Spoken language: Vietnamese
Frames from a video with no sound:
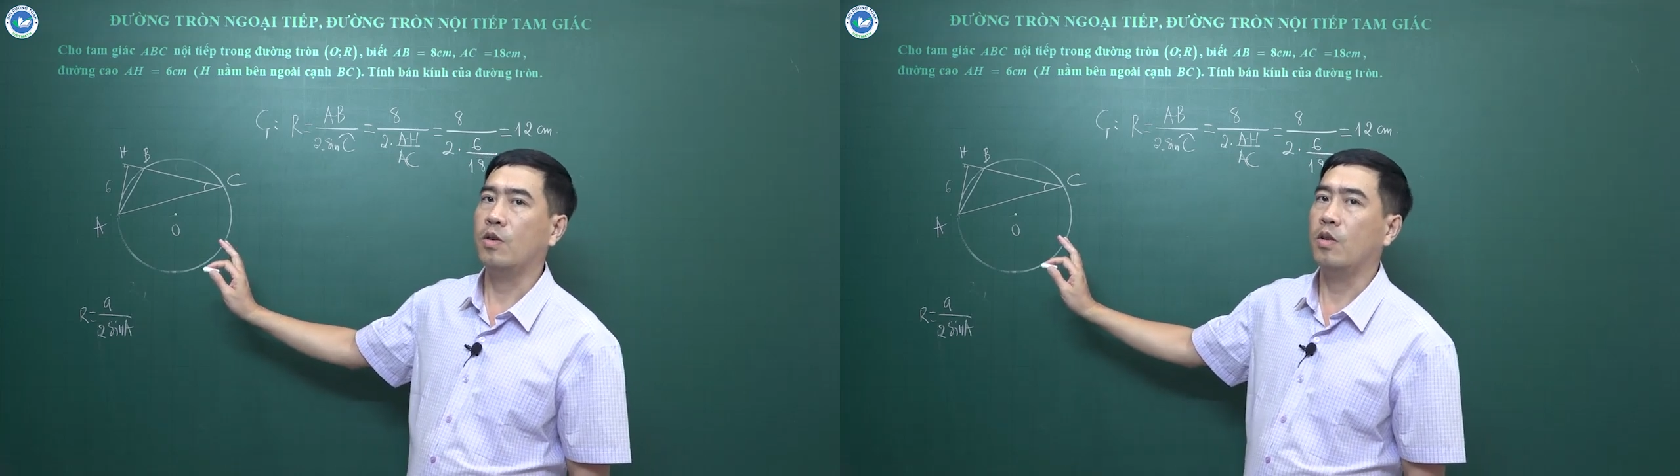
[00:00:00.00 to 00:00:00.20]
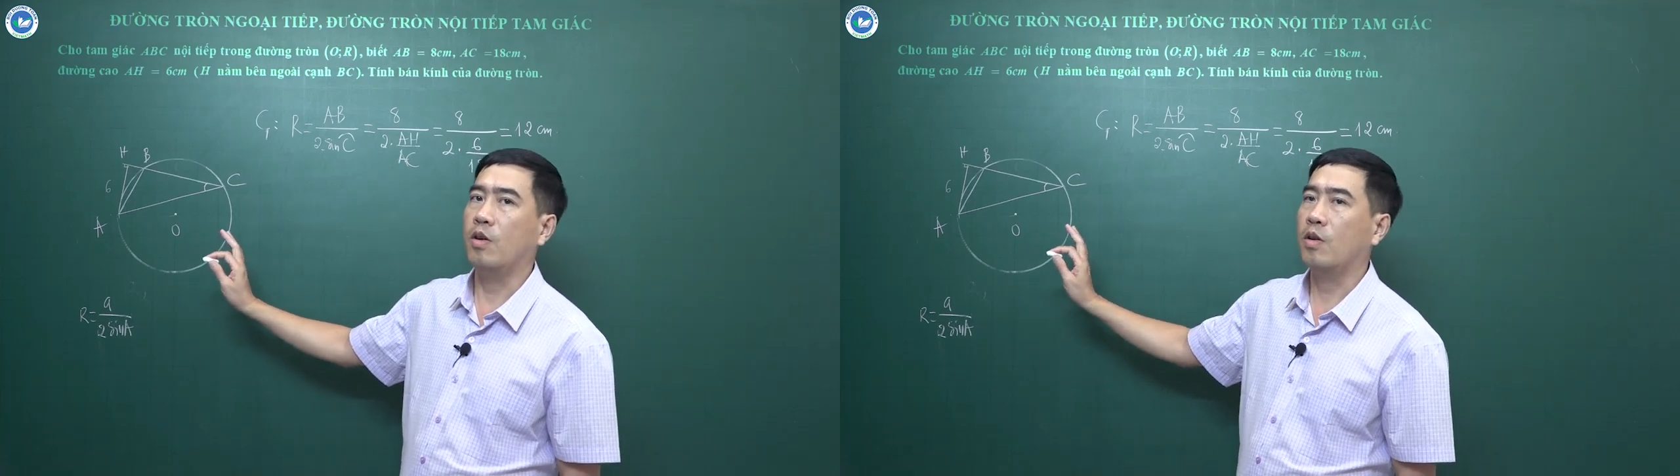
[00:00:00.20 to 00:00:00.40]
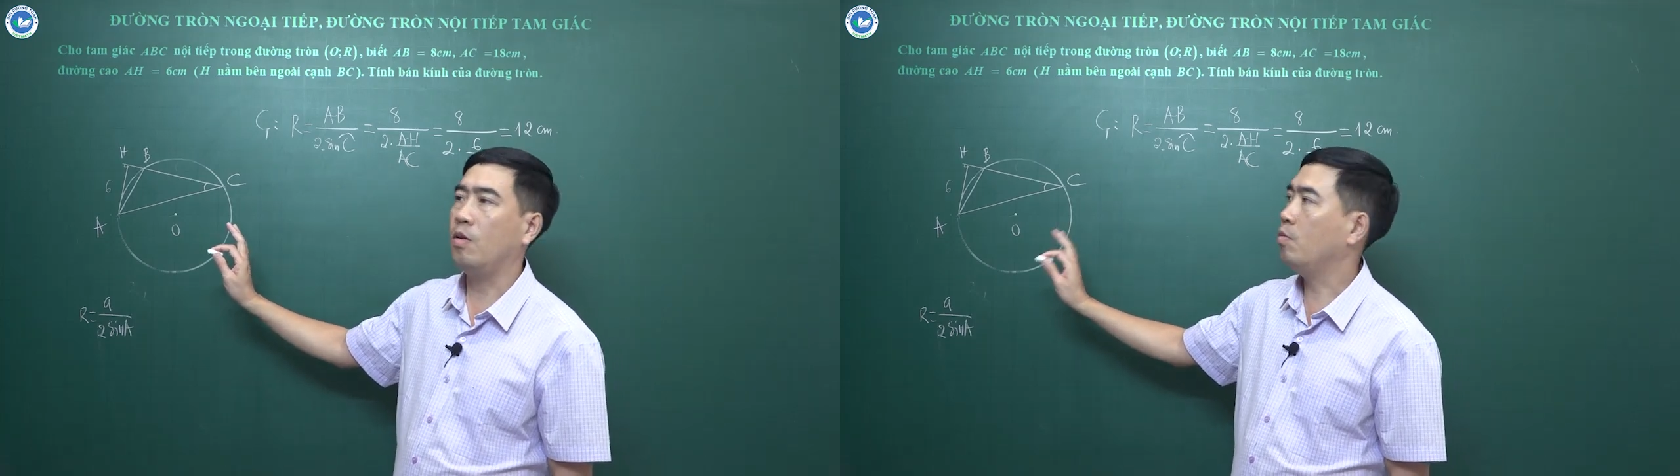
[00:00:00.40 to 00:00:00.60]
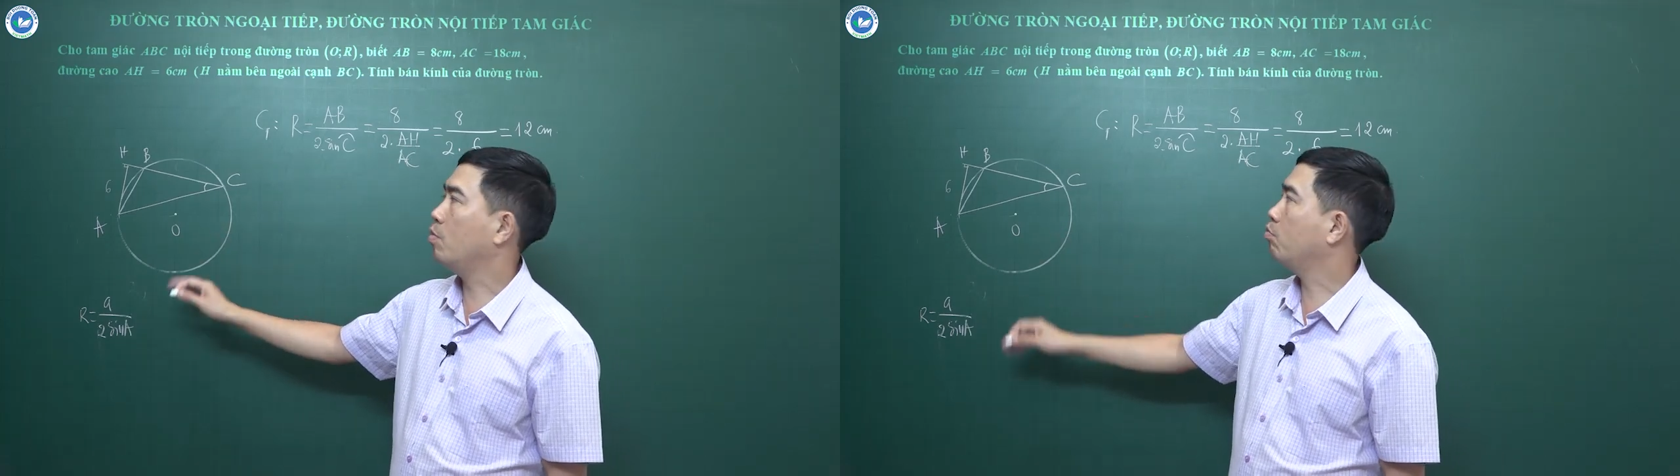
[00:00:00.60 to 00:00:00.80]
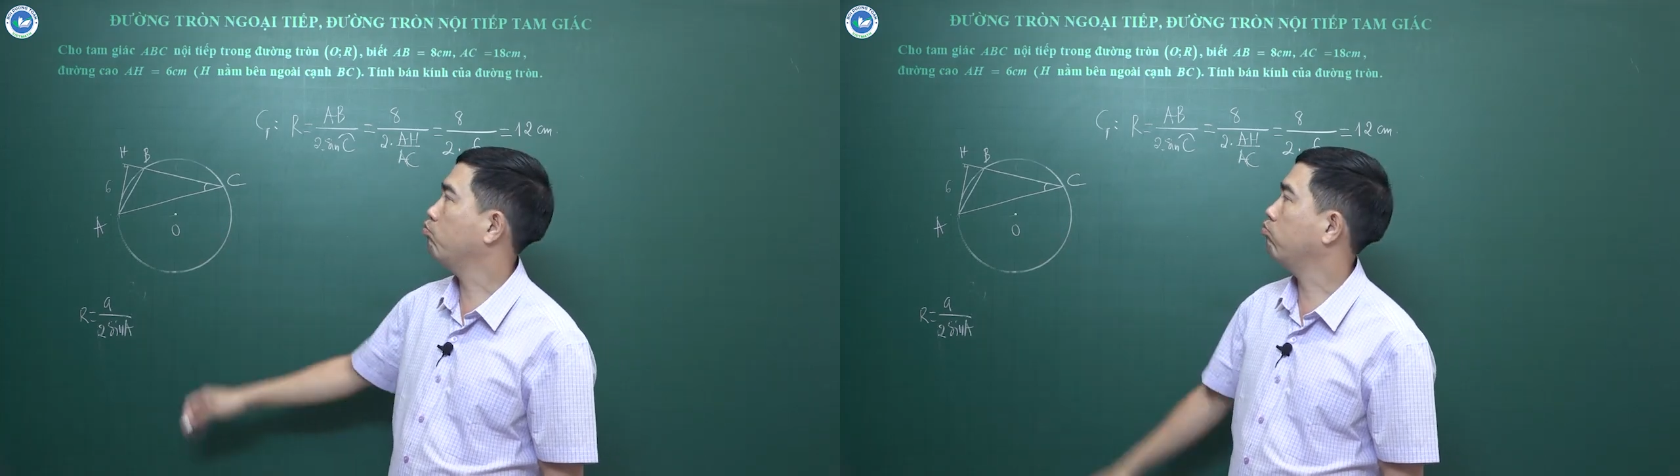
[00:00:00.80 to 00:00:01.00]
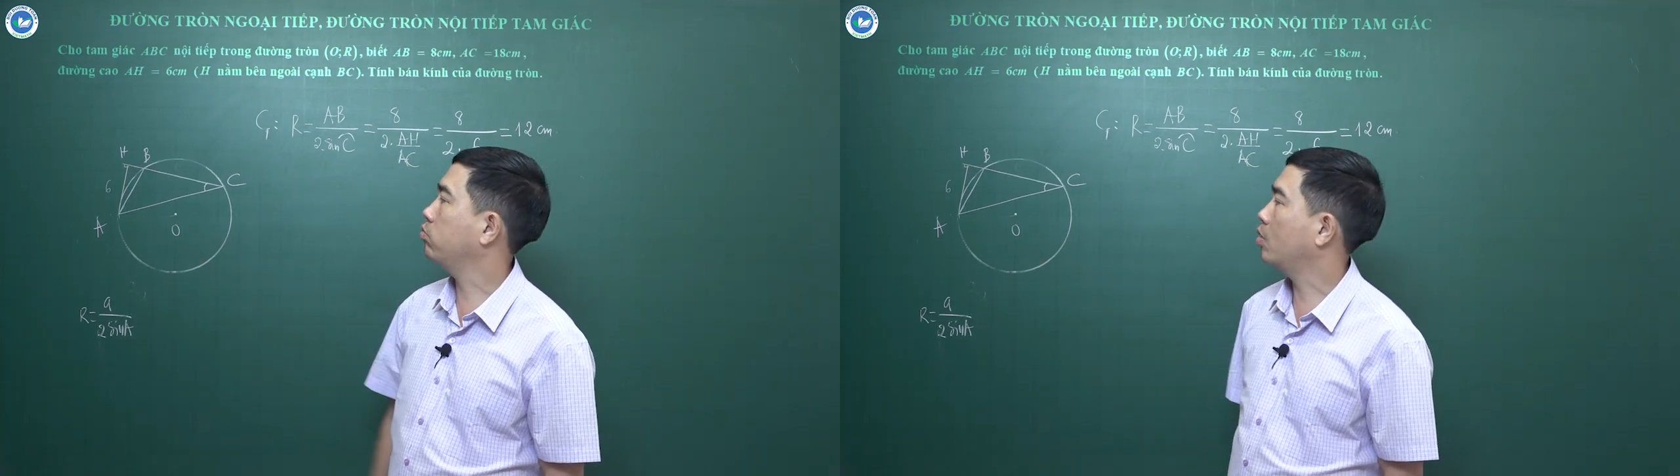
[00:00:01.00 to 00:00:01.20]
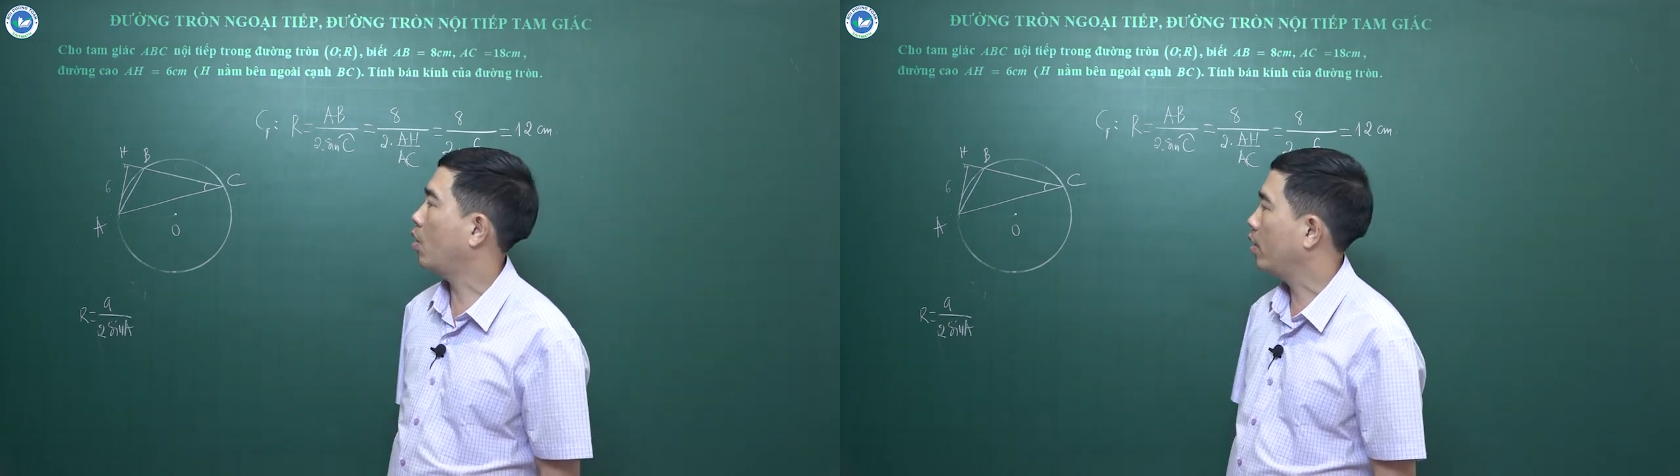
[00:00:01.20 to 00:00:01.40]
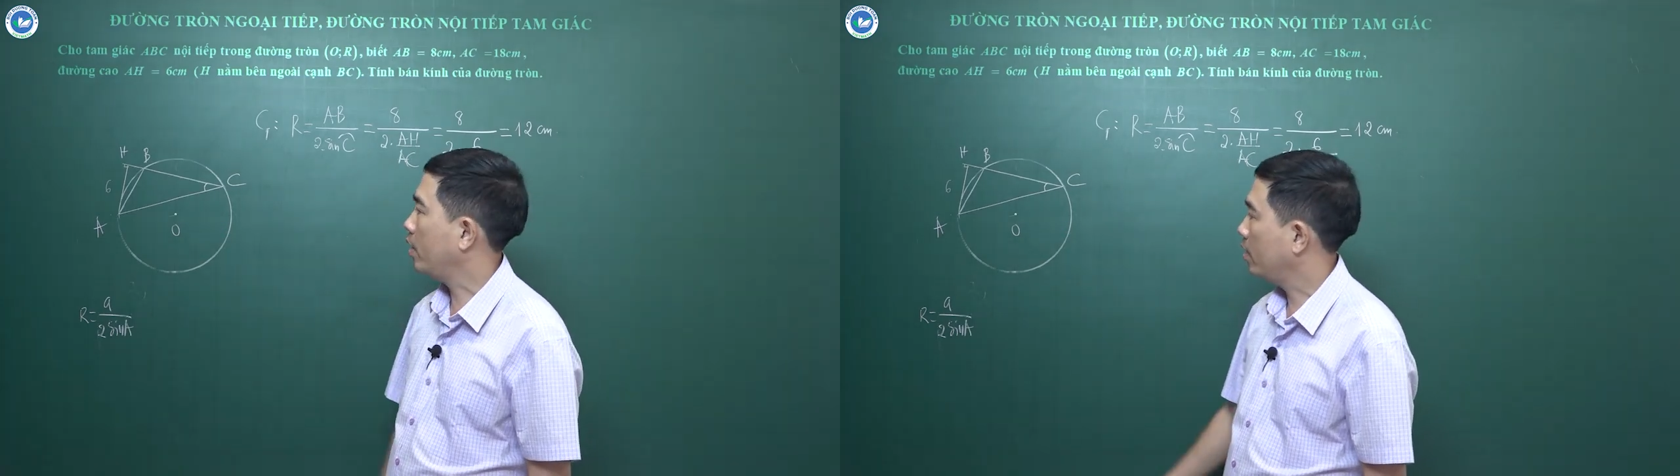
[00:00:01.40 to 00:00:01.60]
họ không
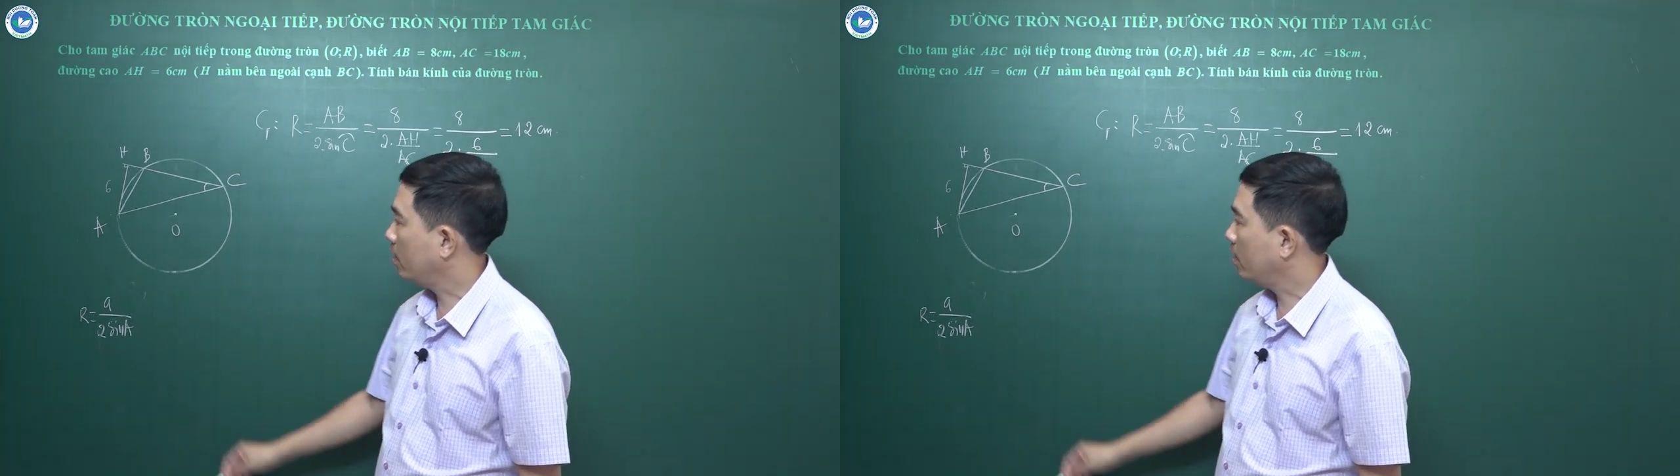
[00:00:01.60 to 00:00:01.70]
nói